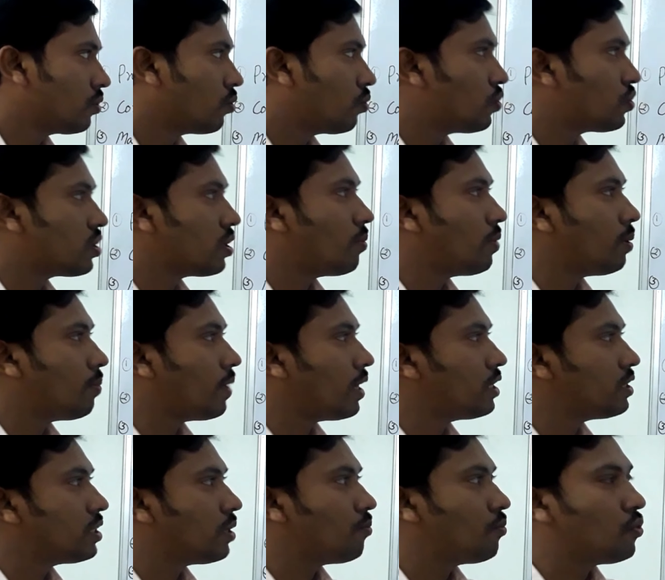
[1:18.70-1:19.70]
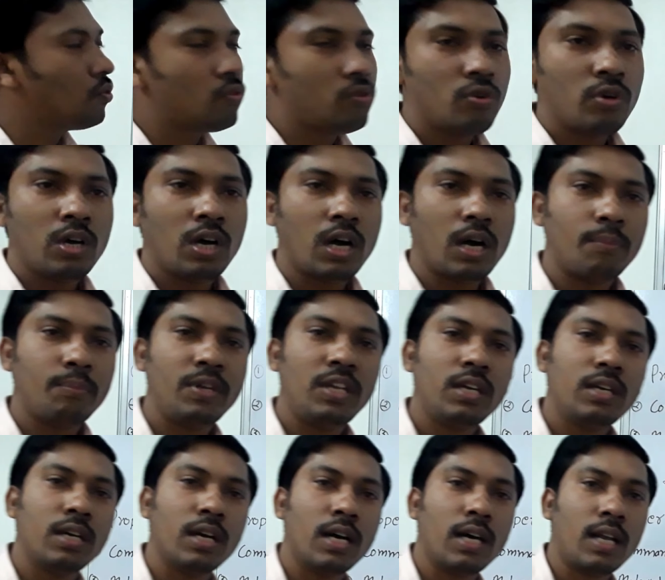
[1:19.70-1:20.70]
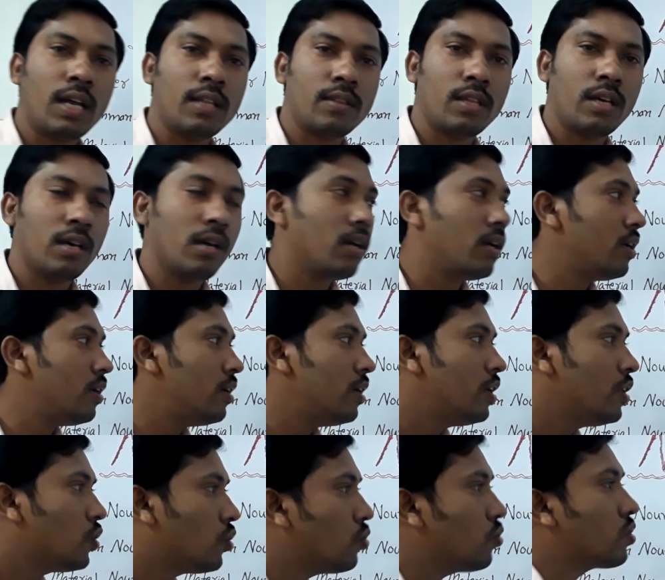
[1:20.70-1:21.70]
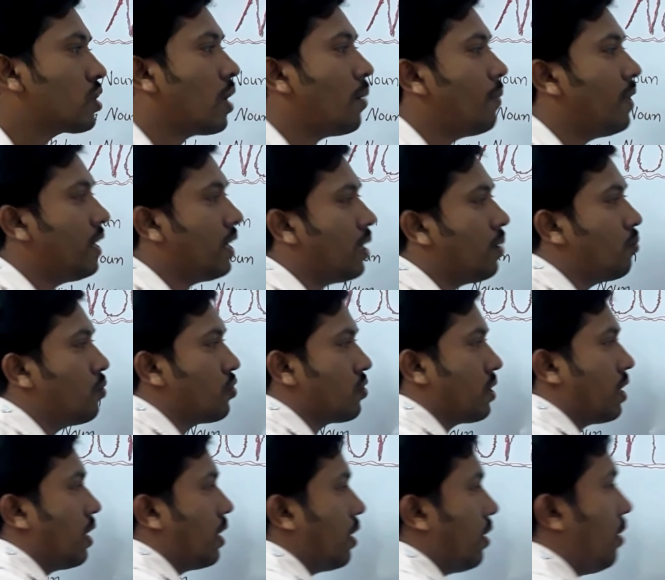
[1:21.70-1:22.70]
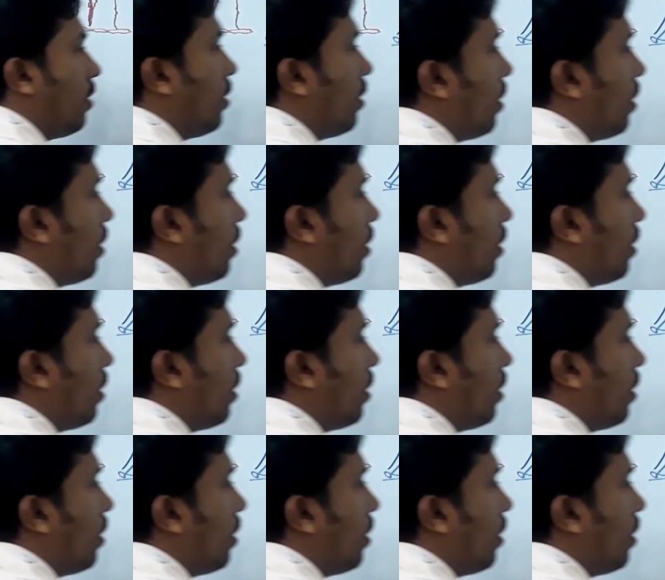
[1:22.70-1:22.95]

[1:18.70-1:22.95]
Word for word: कुछ समय बाद जब वो अपने घर आता है तो उसका बेटा पूछता है